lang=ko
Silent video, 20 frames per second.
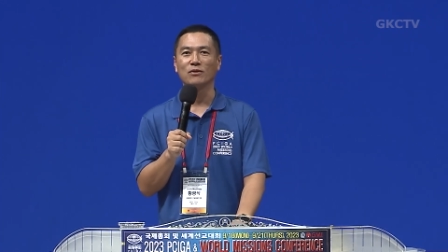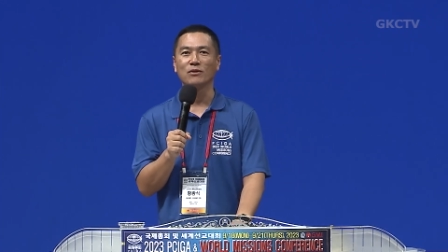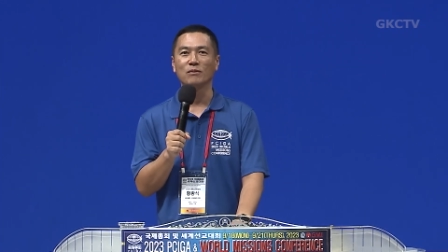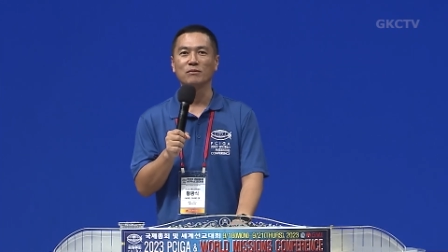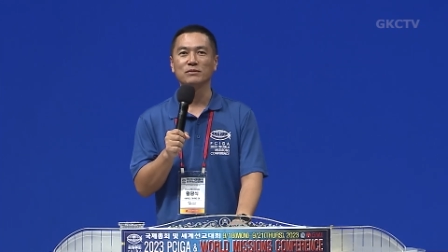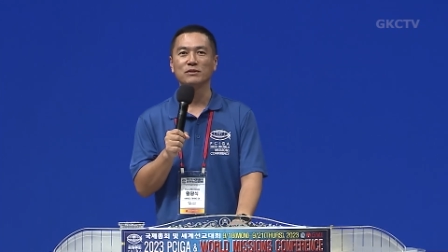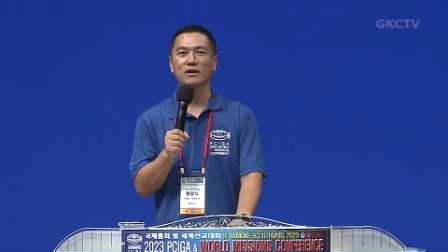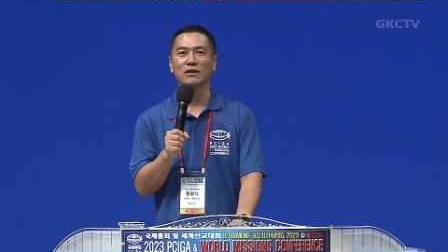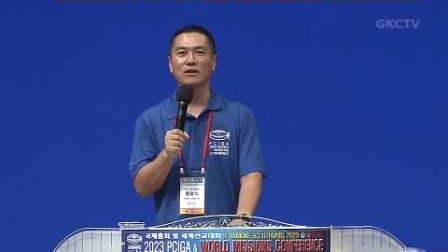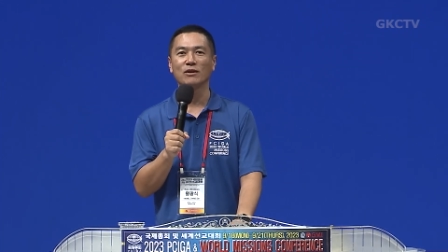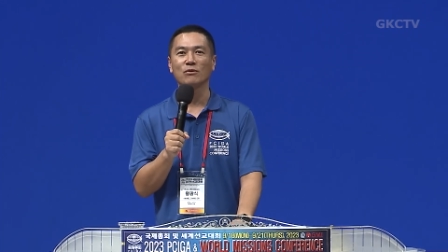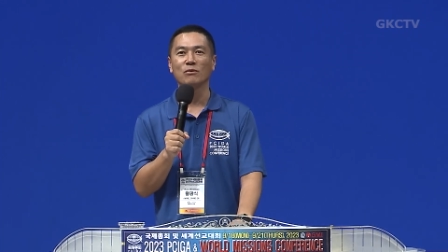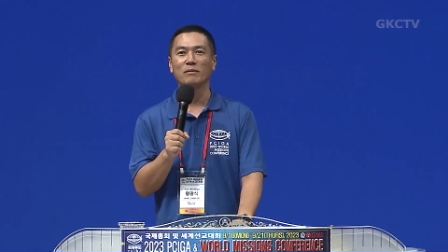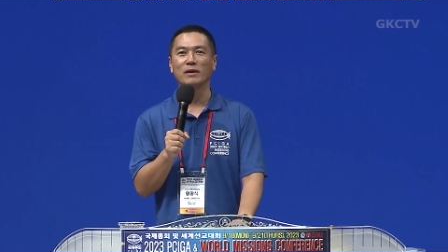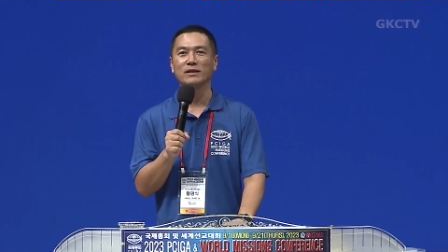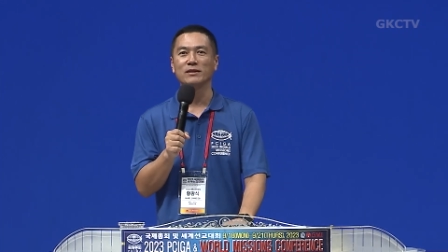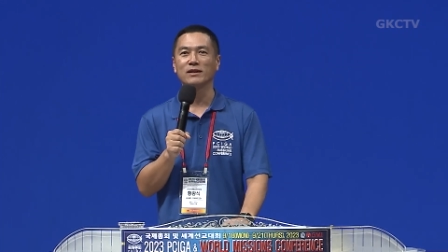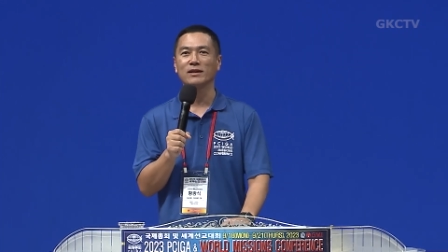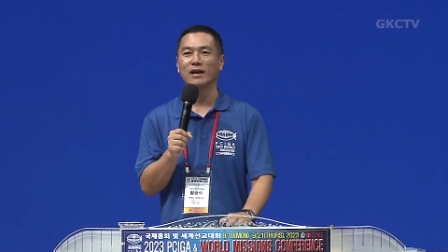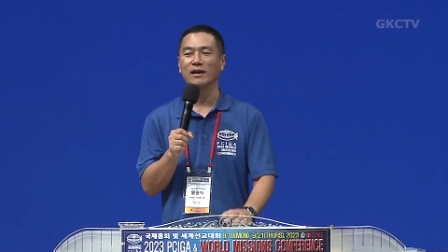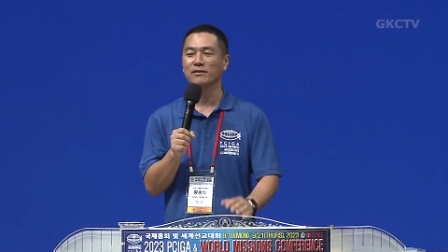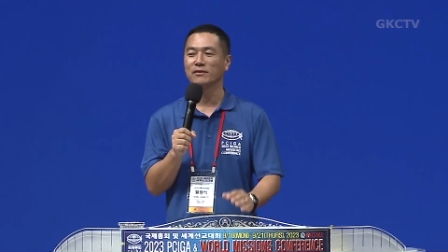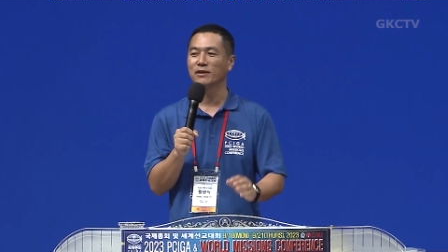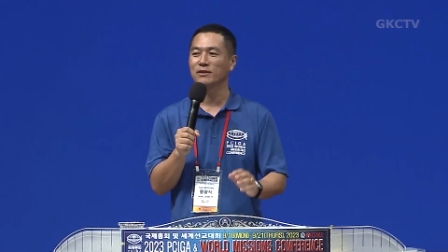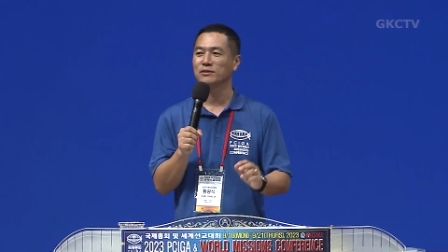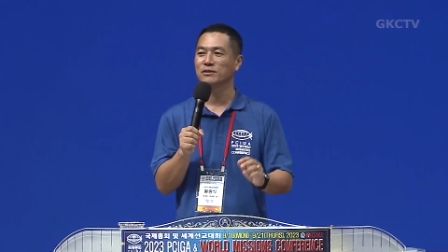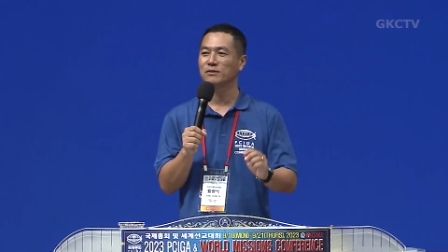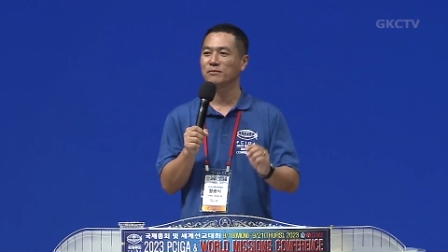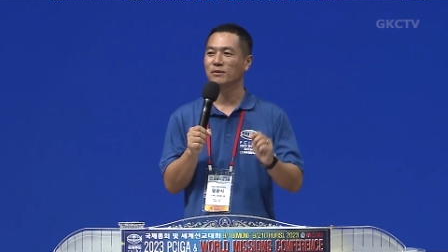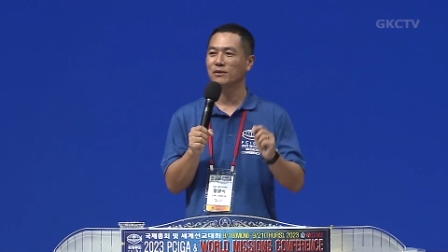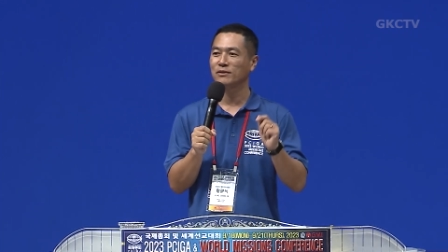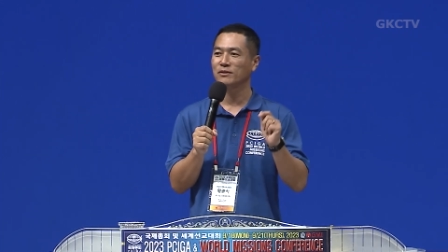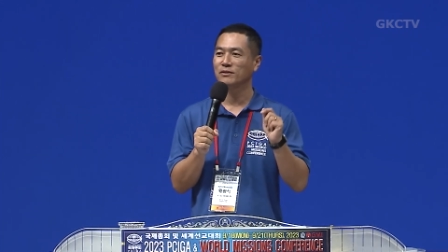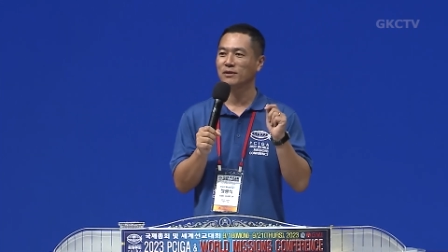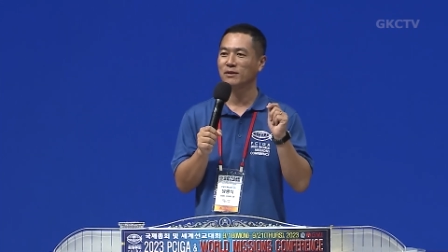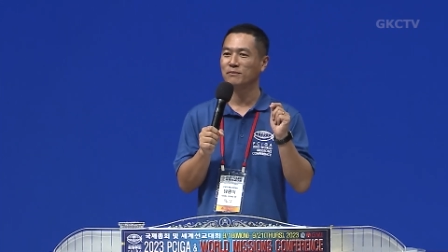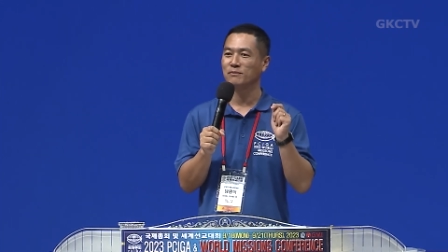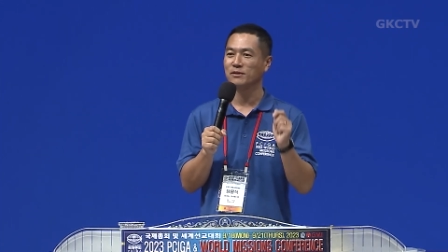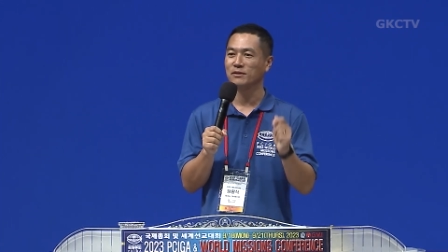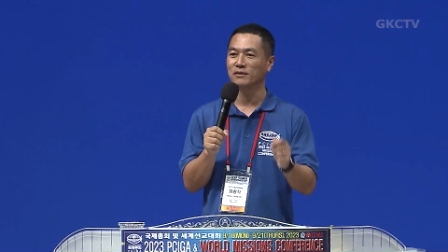검사를 하고 만약에 안 돼 있으면
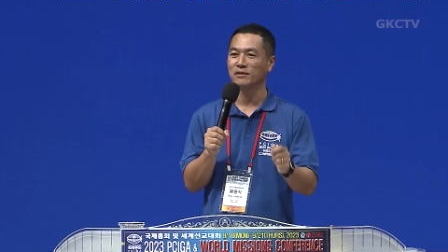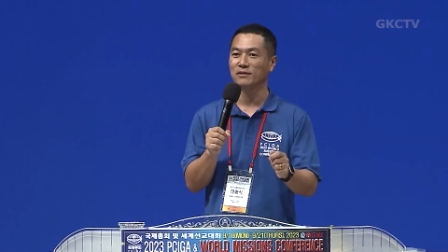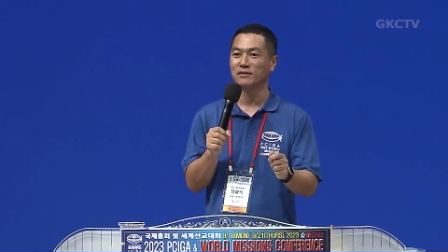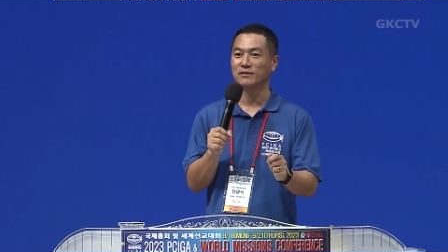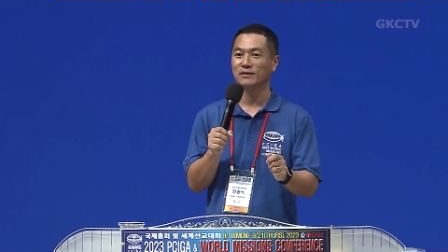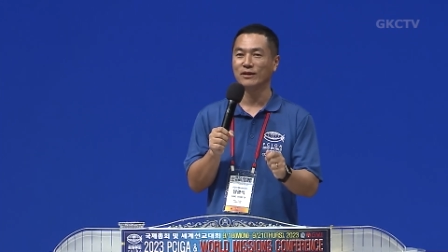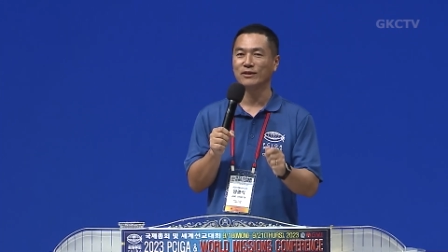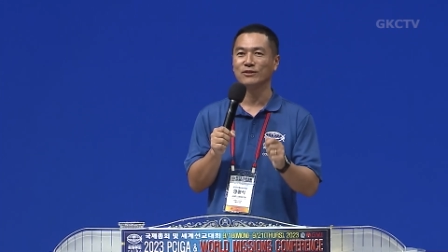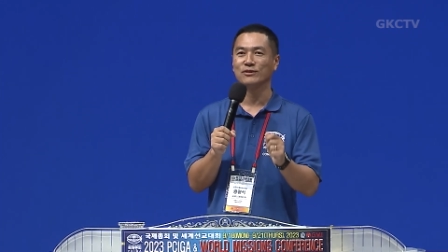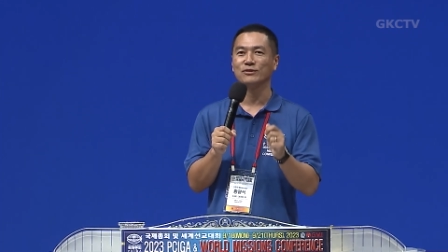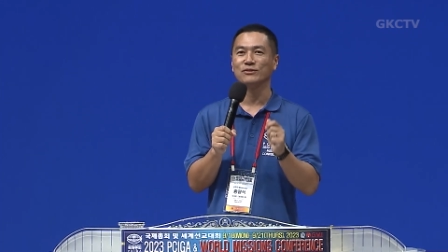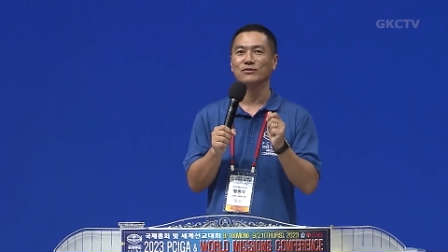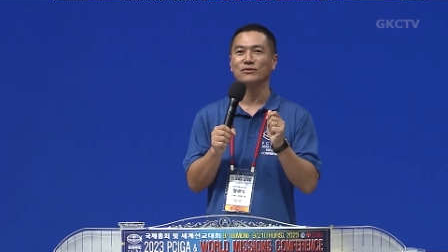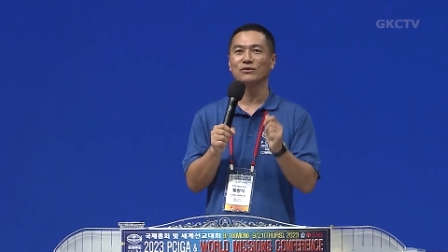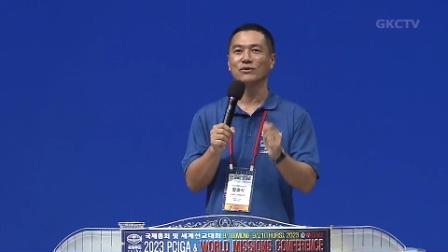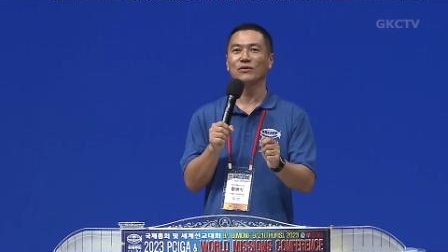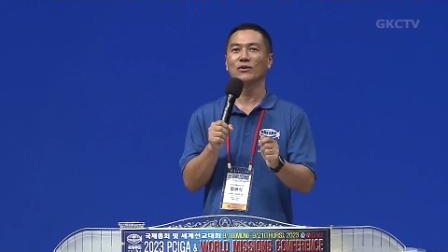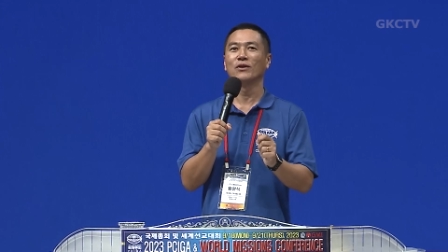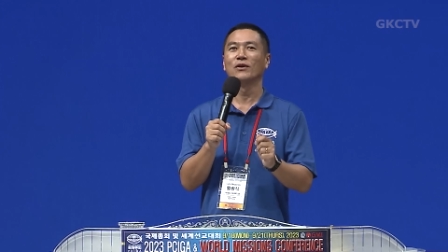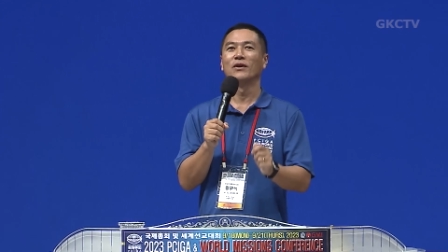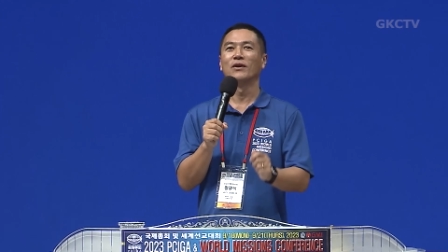선생님들이 때리거든요.